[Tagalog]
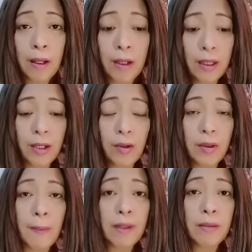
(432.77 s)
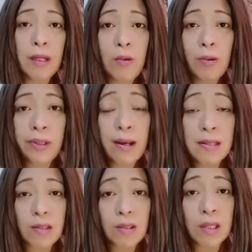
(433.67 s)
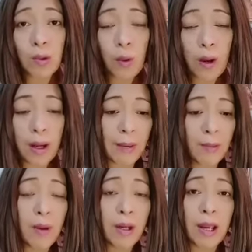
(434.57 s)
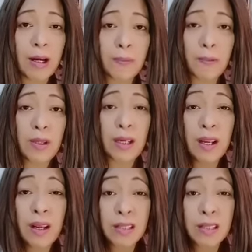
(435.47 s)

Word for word: Hindi kayo dapat maglulundag sa, sa tuwa. Malabong mangyari po yan.